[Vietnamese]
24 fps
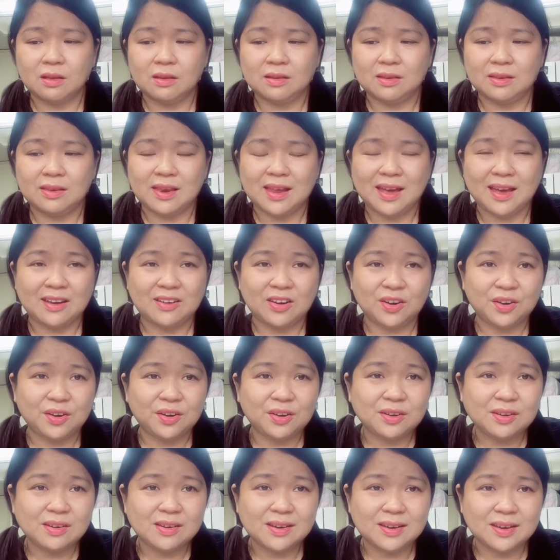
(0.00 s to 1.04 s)
là
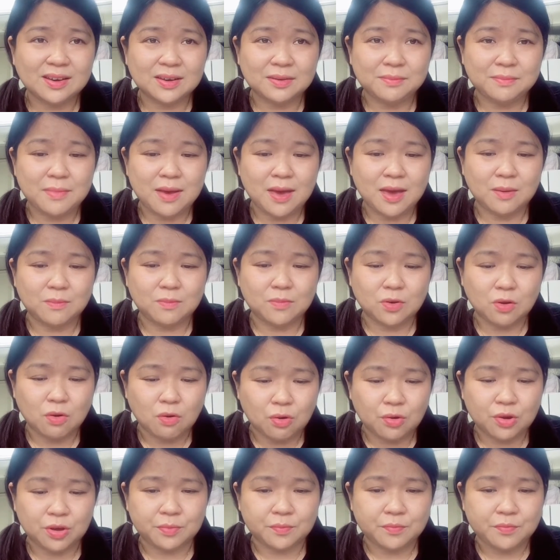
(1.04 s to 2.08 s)
nó hơi mềm
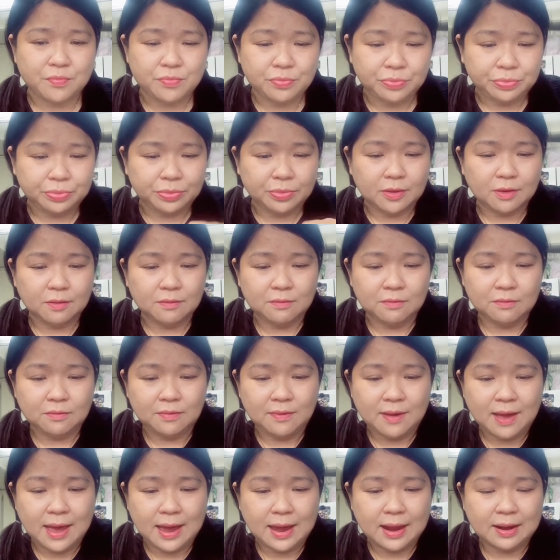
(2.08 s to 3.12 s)
rồi
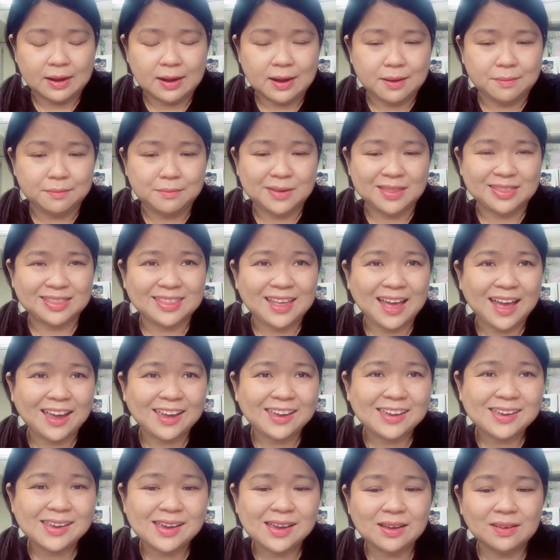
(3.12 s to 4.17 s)
và là mình
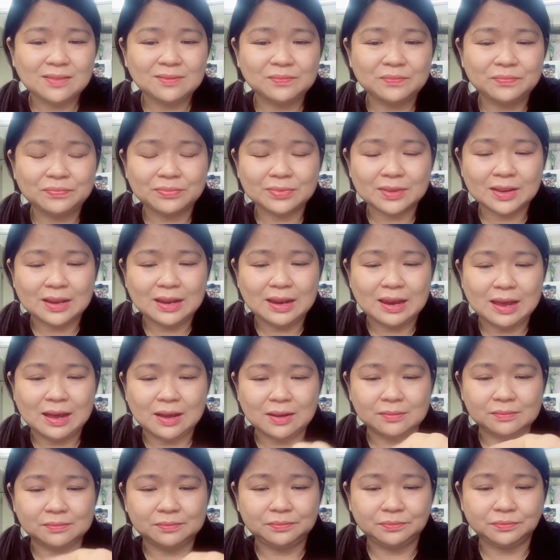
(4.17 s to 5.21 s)
thấy á,
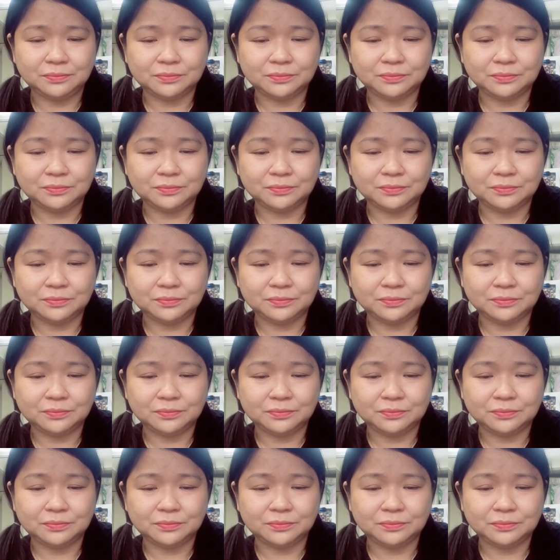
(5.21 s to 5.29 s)
là